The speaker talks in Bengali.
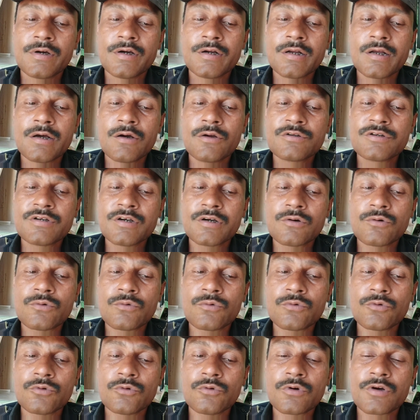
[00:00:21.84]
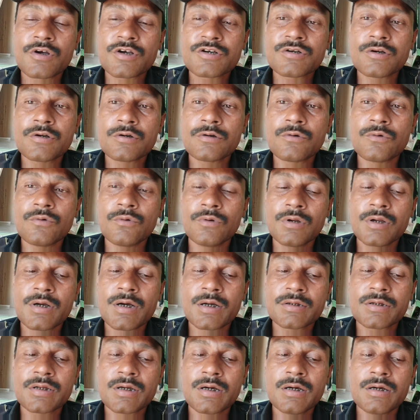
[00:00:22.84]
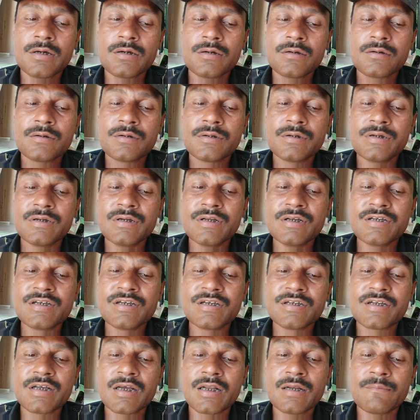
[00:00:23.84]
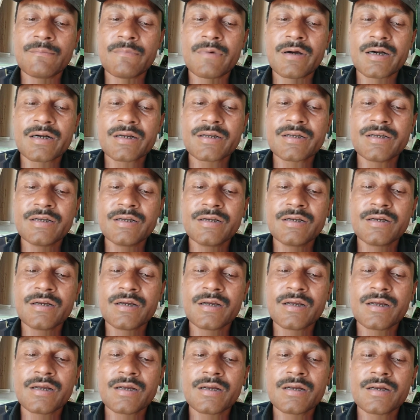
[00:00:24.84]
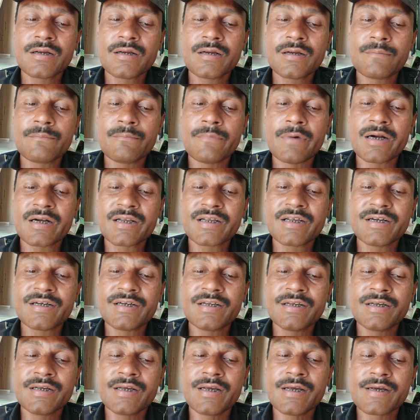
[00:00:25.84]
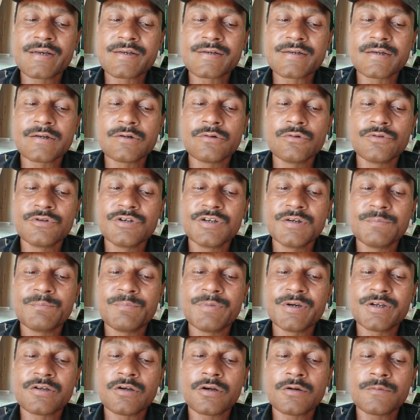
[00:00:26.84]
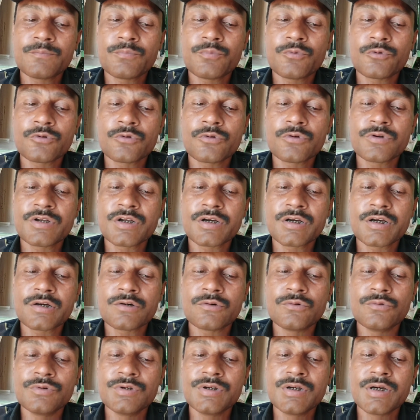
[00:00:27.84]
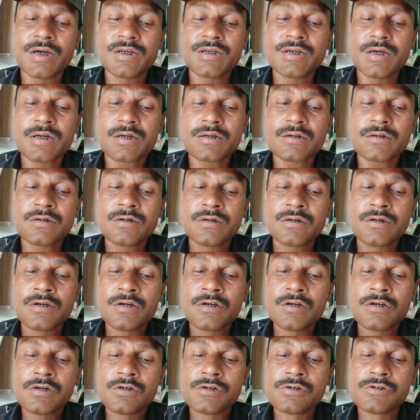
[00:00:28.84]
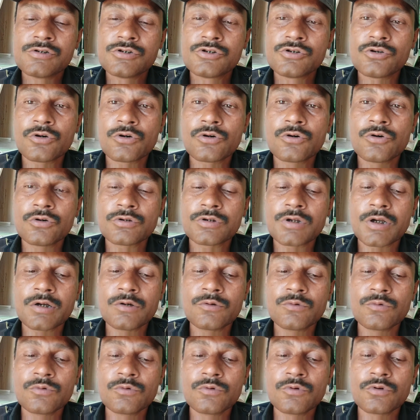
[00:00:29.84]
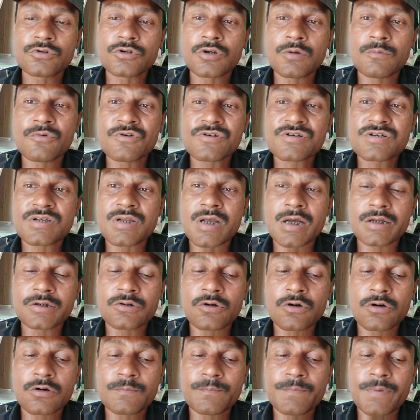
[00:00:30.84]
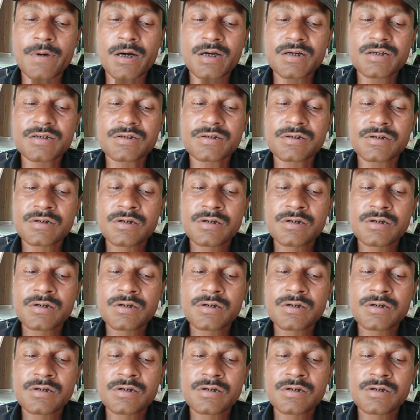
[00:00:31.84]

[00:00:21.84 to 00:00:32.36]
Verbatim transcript: এটা হচ্ছে লোকেশন কলকাতা ডিজিটাল মার্কিং মার্কেটিং এক্সিকিউটিভ বেতন পনেরো থেকে কুড়ি হাজার যোগ্যতা ন্যূনতম স্নাতক পাস